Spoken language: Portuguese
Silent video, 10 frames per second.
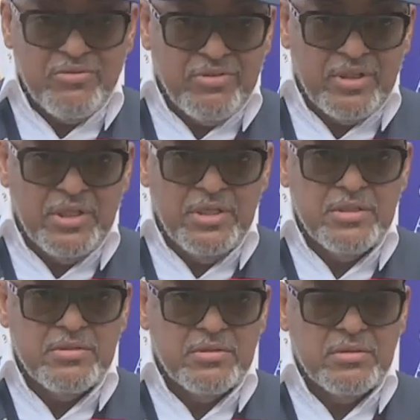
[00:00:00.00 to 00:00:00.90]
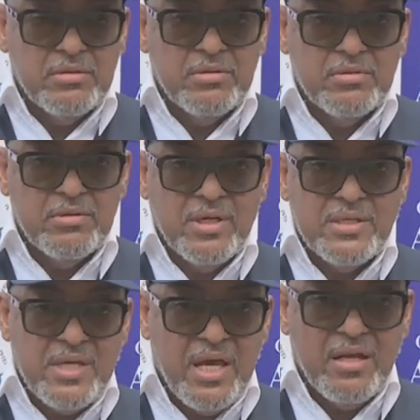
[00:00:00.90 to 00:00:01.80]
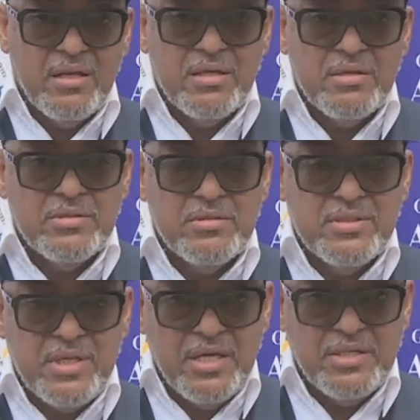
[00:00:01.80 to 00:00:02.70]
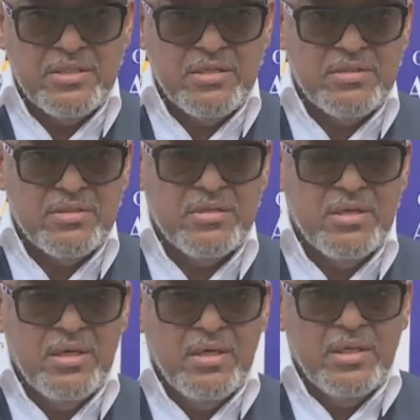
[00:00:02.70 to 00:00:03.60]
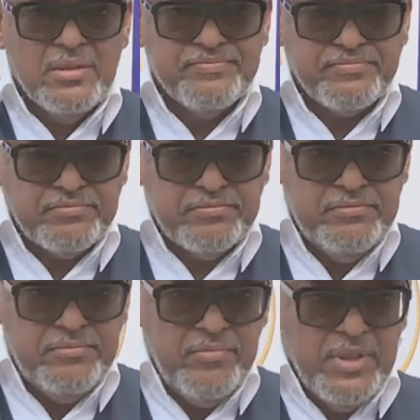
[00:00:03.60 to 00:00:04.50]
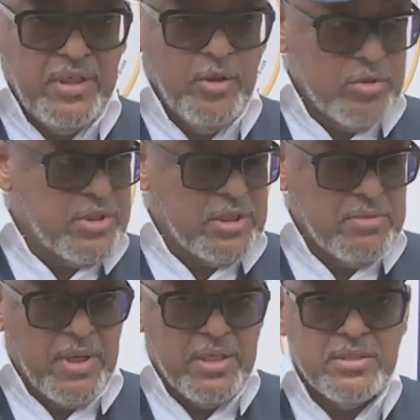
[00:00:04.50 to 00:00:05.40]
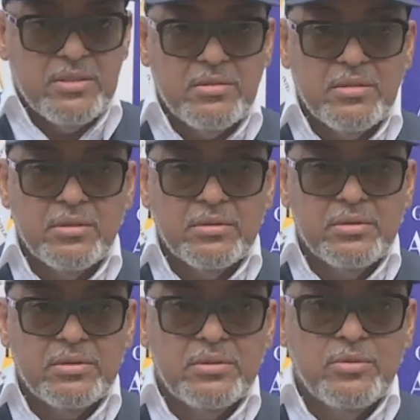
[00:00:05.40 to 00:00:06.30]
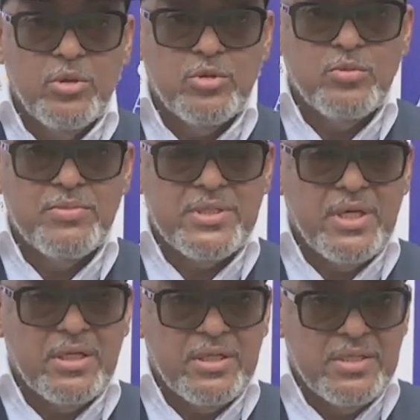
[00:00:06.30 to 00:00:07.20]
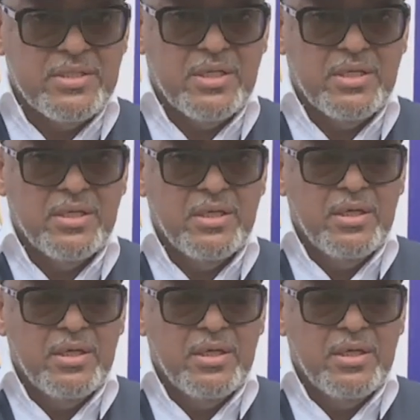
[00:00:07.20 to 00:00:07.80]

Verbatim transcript: javalis, uh, gazelas, seixas e outros animais que os comercializa